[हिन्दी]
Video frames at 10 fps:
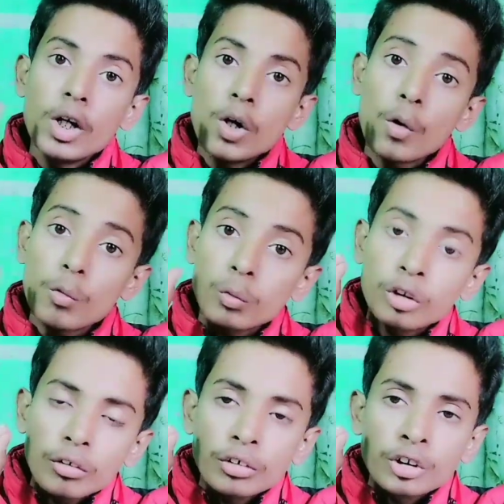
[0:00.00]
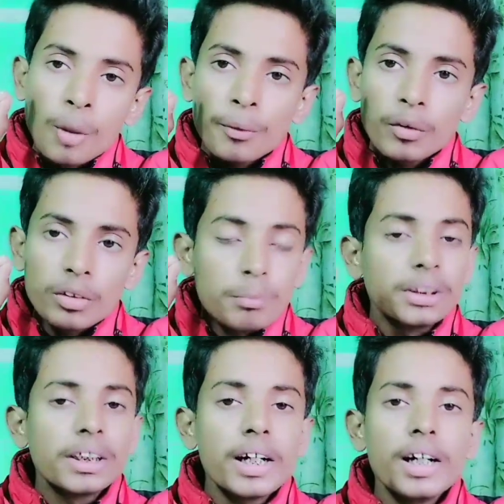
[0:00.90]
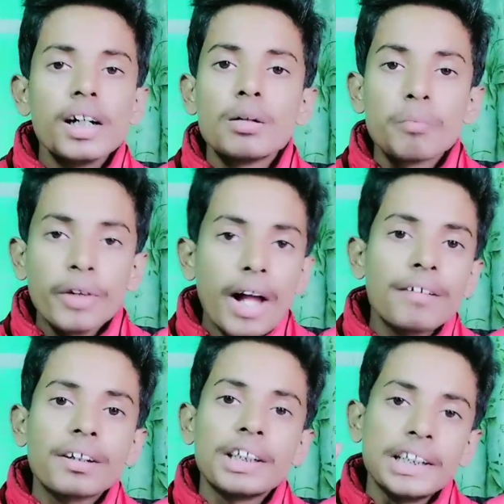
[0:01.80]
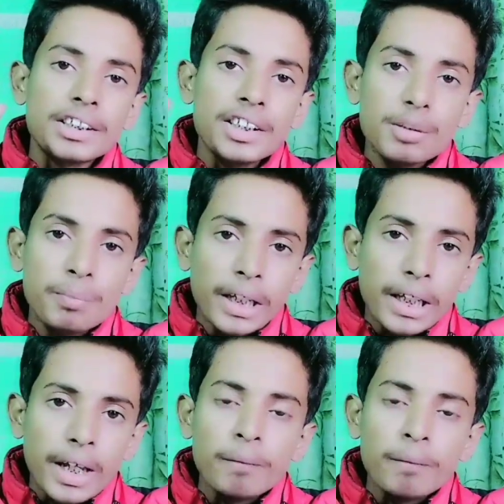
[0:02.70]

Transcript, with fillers: और उन उस टॉपिक को समझने का प्रयास कीजिए अच्छे से पढ़िए